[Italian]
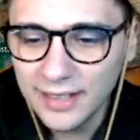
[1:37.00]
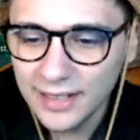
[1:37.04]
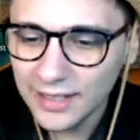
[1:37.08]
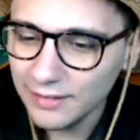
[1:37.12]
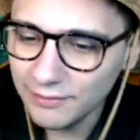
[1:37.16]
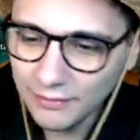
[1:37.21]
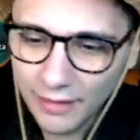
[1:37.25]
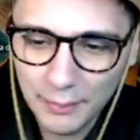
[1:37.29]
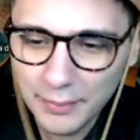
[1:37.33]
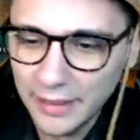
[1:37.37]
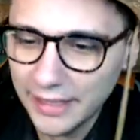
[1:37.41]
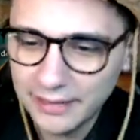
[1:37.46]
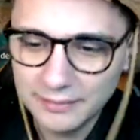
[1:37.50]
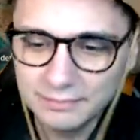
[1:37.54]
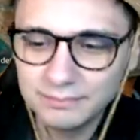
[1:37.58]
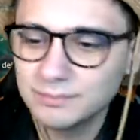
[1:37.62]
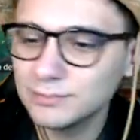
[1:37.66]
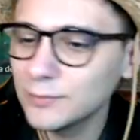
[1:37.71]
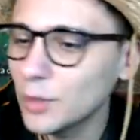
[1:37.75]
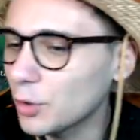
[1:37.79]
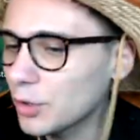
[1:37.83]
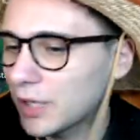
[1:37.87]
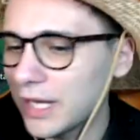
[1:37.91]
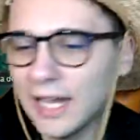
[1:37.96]
vabbè,
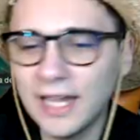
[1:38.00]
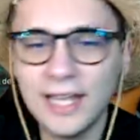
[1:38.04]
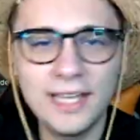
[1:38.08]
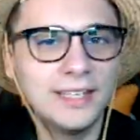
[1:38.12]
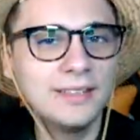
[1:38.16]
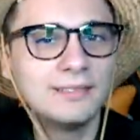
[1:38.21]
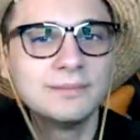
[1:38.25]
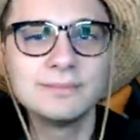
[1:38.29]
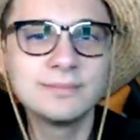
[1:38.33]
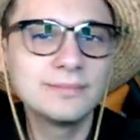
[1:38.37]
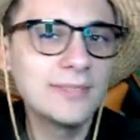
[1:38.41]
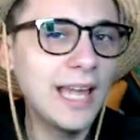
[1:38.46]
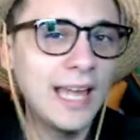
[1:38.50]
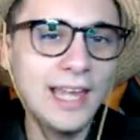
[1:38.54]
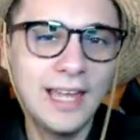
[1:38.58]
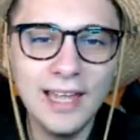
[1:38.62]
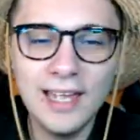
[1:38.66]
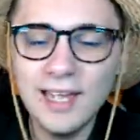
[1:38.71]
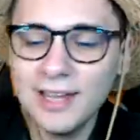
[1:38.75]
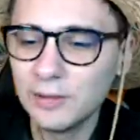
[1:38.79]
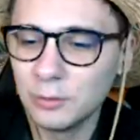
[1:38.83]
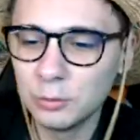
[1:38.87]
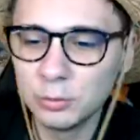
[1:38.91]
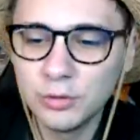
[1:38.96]
ok, è,
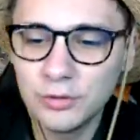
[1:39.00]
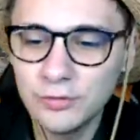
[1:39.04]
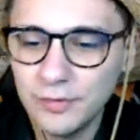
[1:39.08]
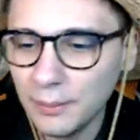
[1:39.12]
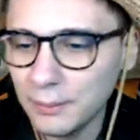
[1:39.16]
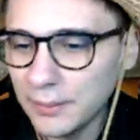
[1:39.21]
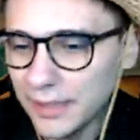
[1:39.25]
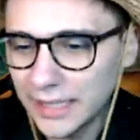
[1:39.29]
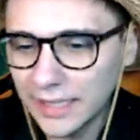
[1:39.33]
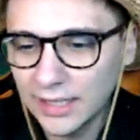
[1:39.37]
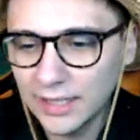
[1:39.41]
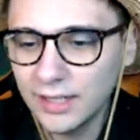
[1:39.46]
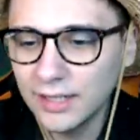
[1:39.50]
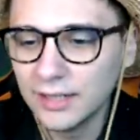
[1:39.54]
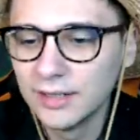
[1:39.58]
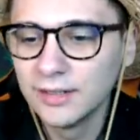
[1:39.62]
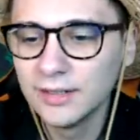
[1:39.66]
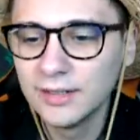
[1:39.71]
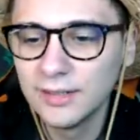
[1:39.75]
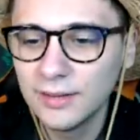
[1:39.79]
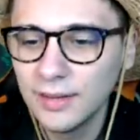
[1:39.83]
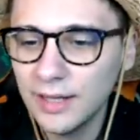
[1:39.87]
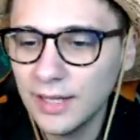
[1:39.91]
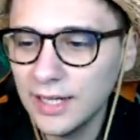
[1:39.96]
è lui, va bene
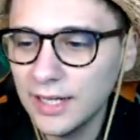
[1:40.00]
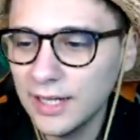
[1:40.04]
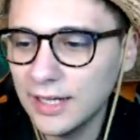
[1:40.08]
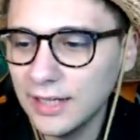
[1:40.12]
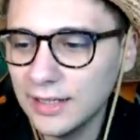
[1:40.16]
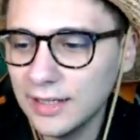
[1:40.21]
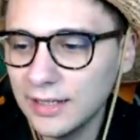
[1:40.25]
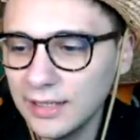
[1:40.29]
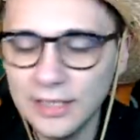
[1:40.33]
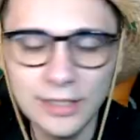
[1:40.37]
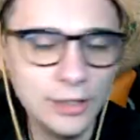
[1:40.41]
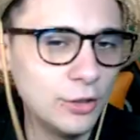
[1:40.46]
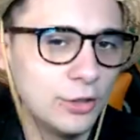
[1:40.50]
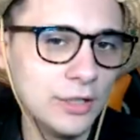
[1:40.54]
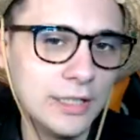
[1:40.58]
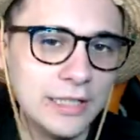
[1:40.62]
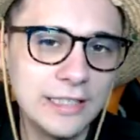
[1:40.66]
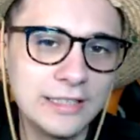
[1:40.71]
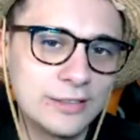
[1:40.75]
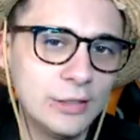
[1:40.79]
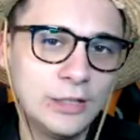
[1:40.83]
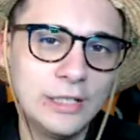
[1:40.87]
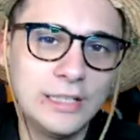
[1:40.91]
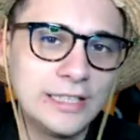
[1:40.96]
e io
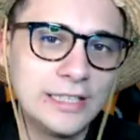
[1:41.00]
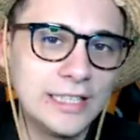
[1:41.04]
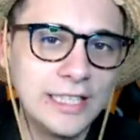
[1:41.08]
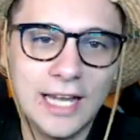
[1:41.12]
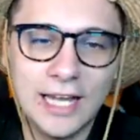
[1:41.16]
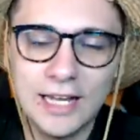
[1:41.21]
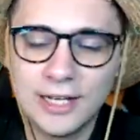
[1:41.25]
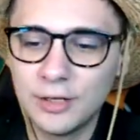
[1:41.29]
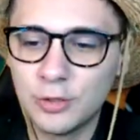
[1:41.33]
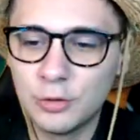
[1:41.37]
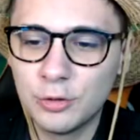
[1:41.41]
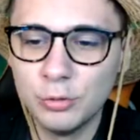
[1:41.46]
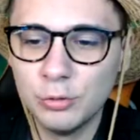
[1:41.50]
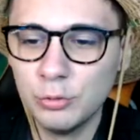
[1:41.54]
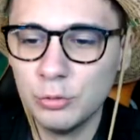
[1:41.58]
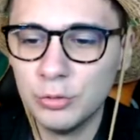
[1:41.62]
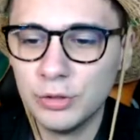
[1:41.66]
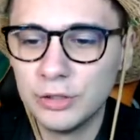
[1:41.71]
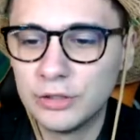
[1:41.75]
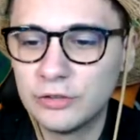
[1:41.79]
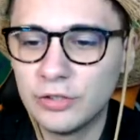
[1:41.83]
inizio a litigare con lui.